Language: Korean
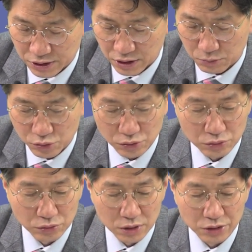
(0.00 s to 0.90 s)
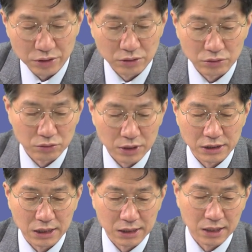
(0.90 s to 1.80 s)
차익 목적으로 뛰어드는 것도
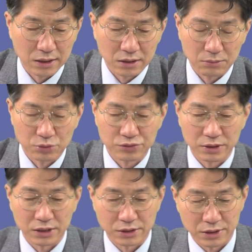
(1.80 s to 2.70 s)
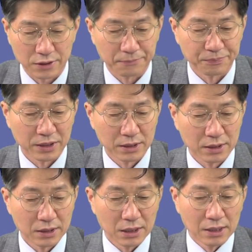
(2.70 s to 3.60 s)
괜찮다 이렇게 볼 수가 있겠어요.
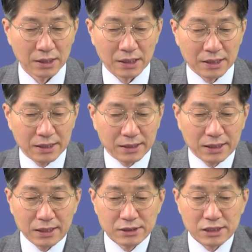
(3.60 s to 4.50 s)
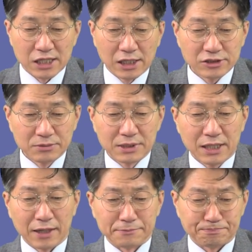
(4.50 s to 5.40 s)
예, 이제
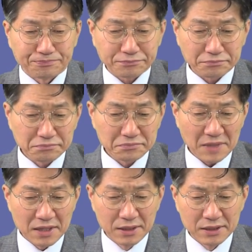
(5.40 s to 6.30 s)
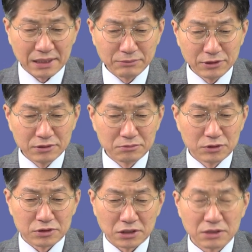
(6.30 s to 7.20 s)
장점인데, 예, 남들은
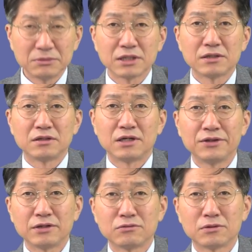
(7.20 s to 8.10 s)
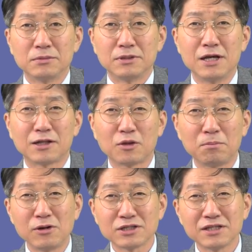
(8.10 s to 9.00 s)
뭐 장점 얘기를 한다고 그러면
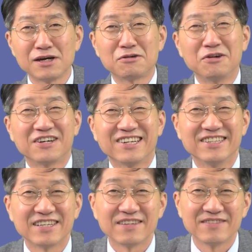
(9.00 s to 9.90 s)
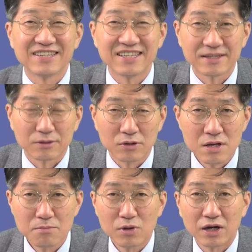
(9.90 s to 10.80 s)
또 뻥친다고 그런 사람들이 있더라고요.
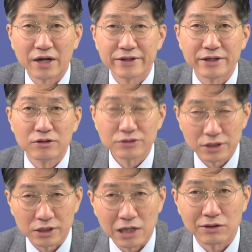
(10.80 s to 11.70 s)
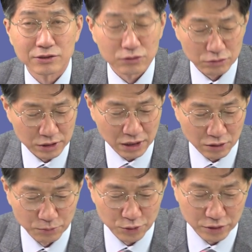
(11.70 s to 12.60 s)
뻥 아니에요. 제가 객관적으로 다
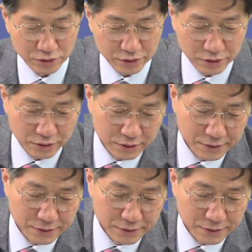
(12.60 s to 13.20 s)
검토한 거예요.